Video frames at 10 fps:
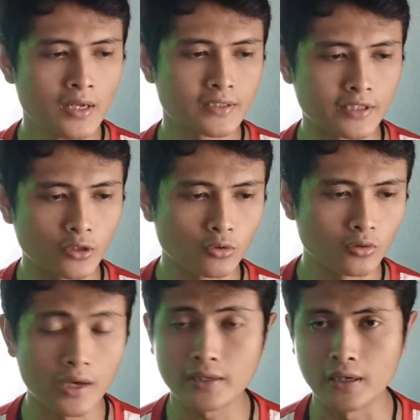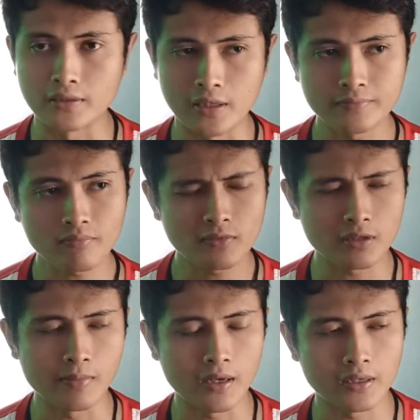Jadi untuk harganya,
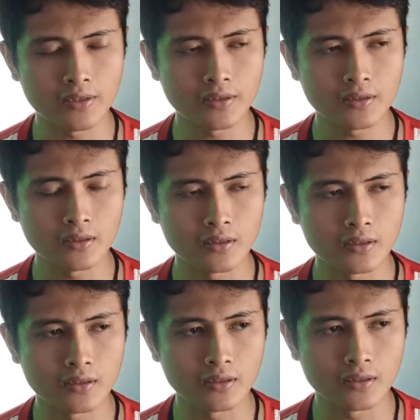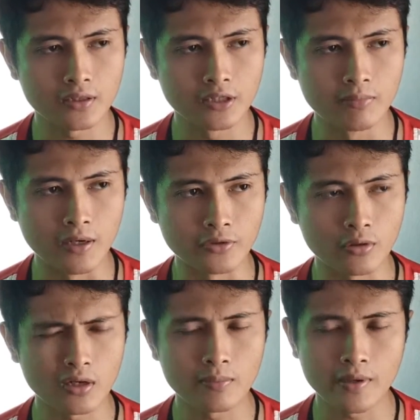kemarin uh,
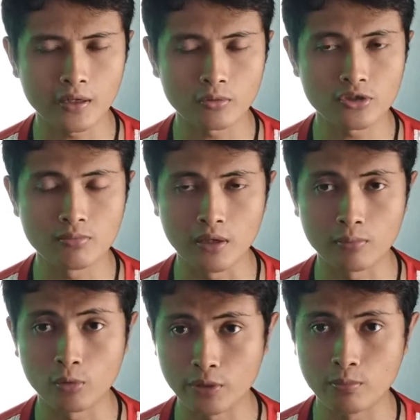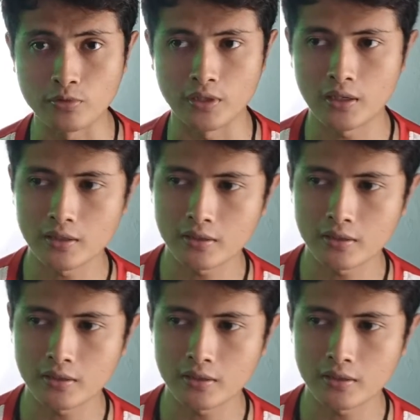dibanderol 590.000 ya.